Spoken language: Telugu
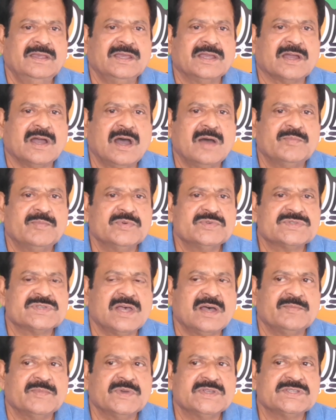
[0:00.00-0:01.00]
ఈ కాపు
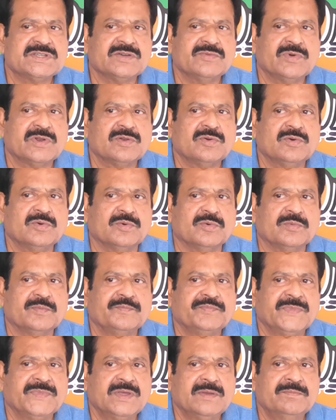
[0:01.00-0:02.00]
సామాజిక వర్గం
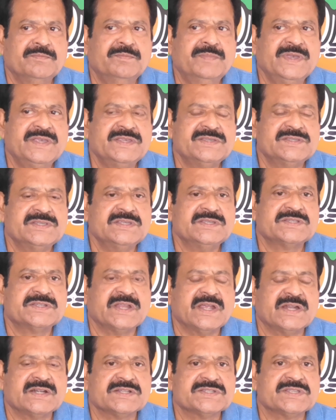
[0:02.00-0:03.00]
బీసీ
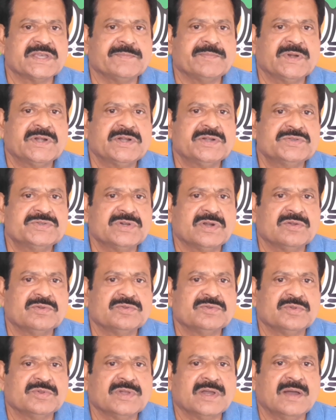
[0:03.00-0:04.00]
స్టేటస్ ఎప్పటి నుంచో
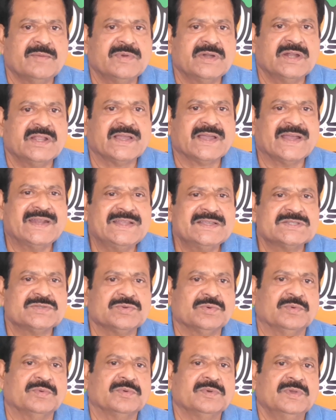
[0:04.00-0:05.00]
అడుగుతుంది కాబట్టి
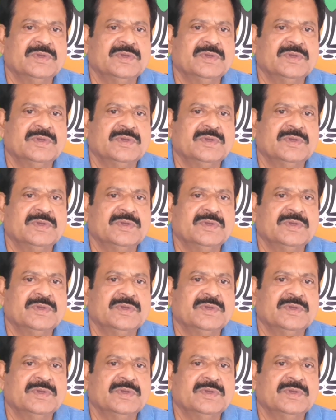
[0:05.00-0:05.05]
కనీసం